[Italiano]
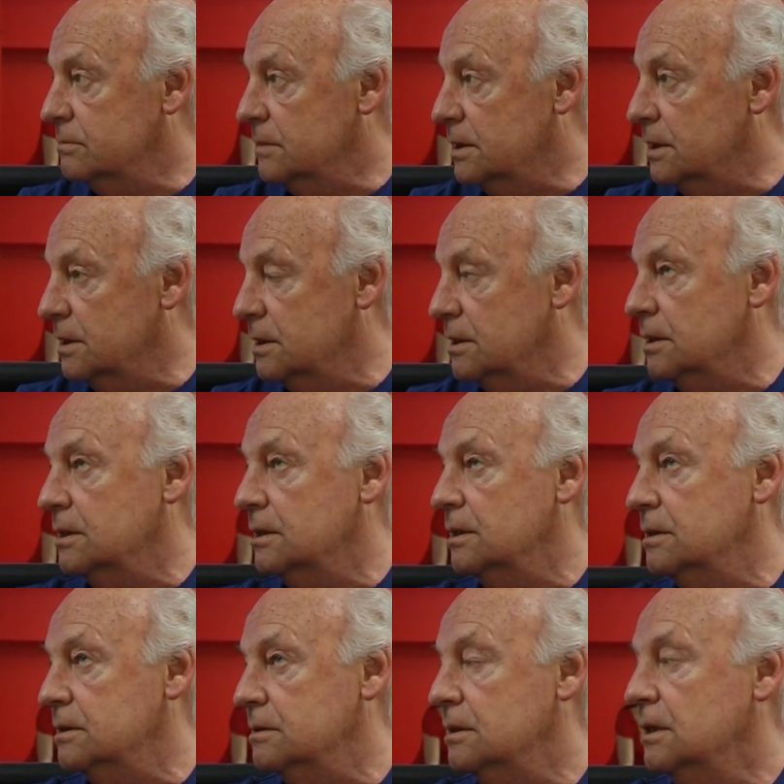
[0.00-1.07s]

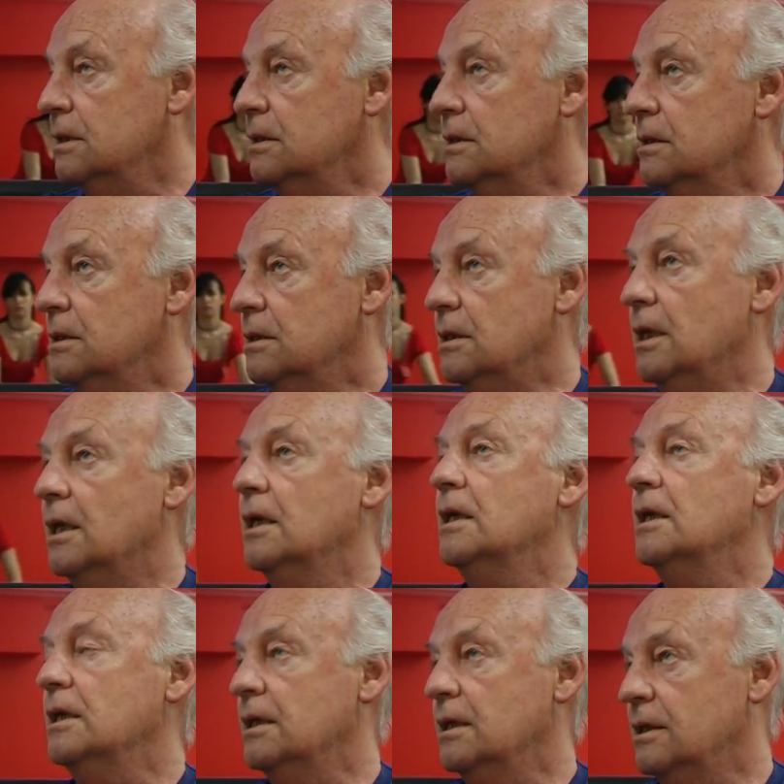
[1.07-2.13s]
che
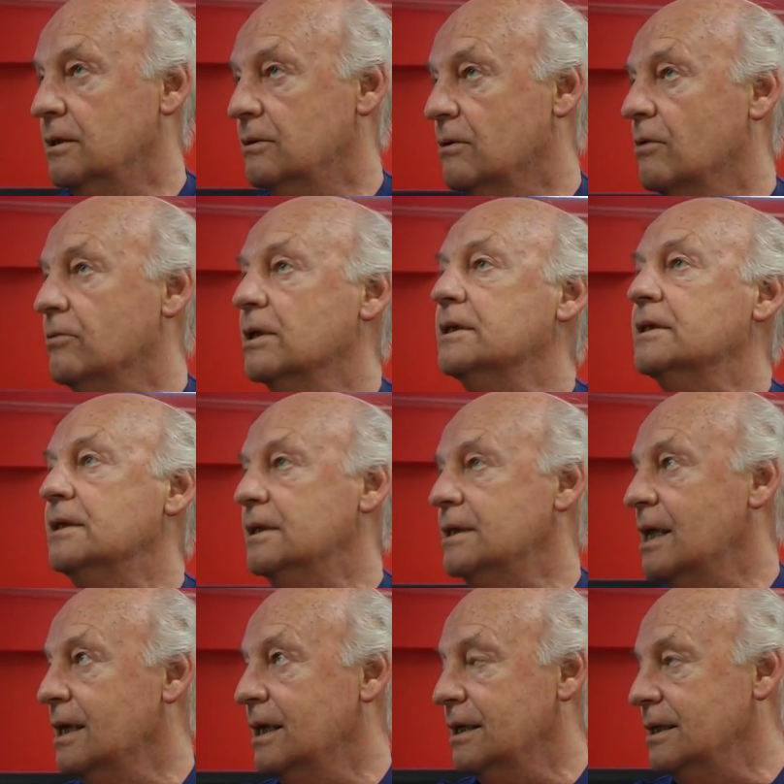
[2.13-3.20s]
ieri o avanti
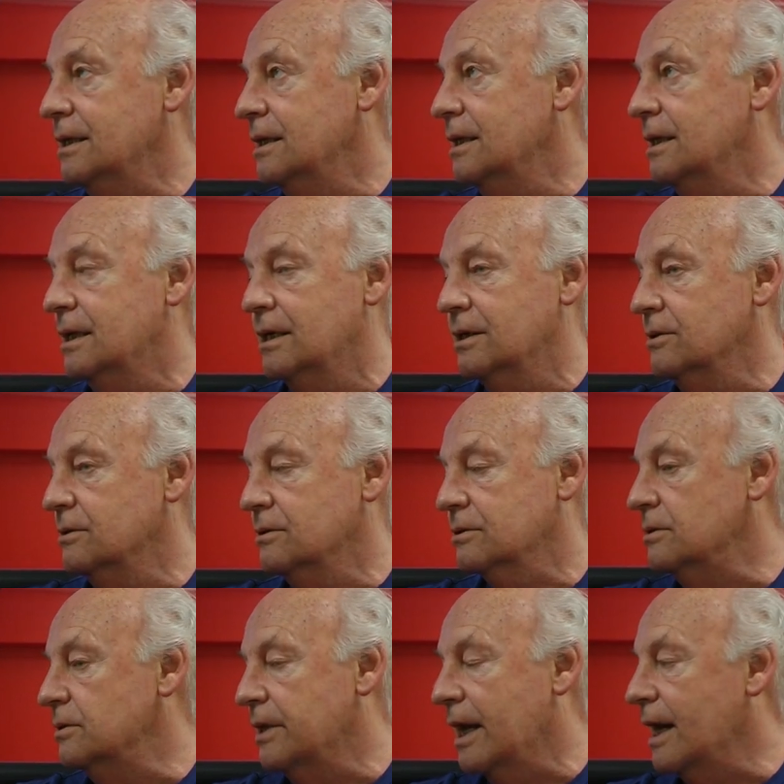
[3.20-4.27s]
ieri erano
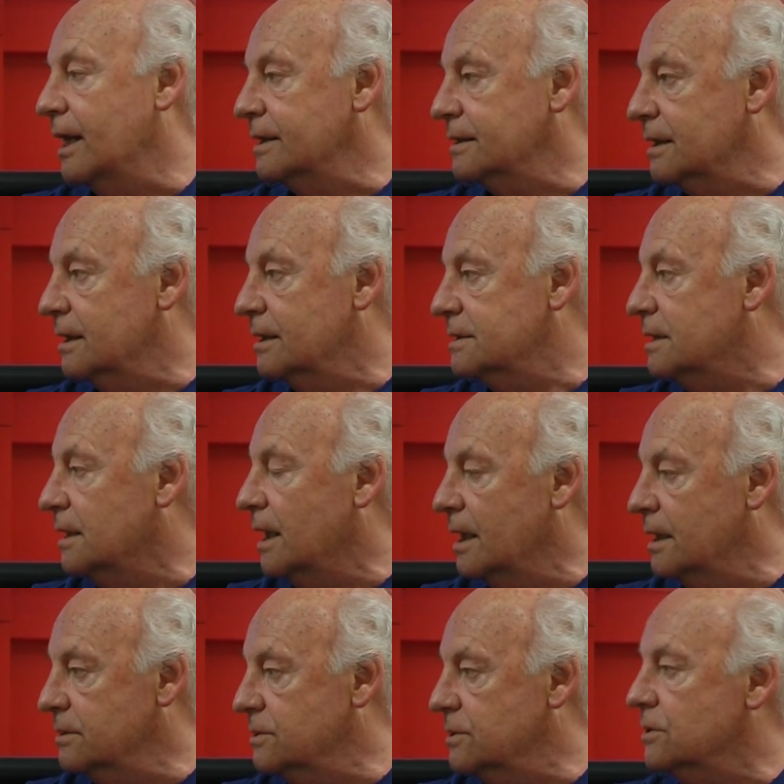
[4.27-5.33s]
condannate al
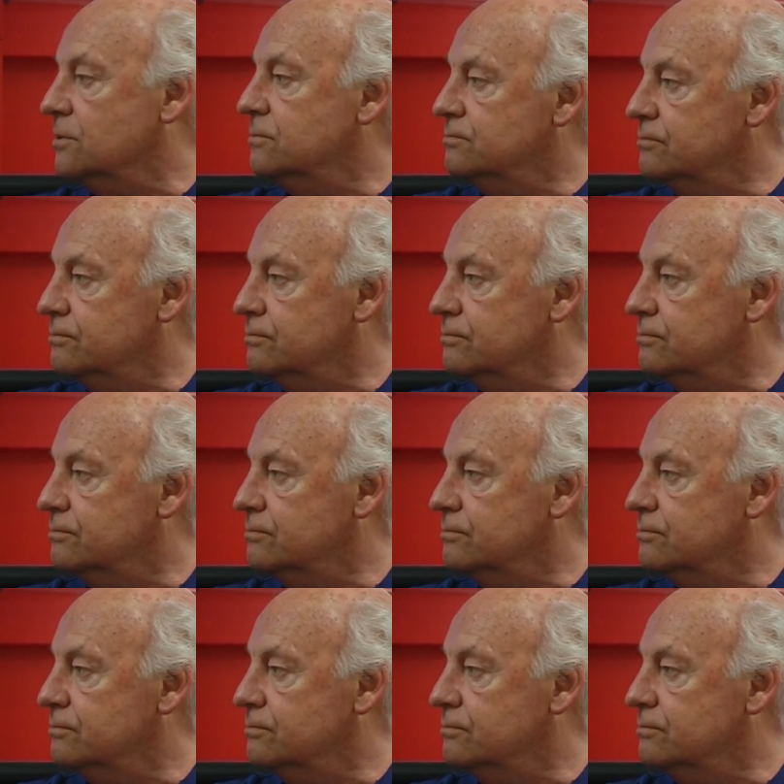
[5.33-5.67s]
silenzio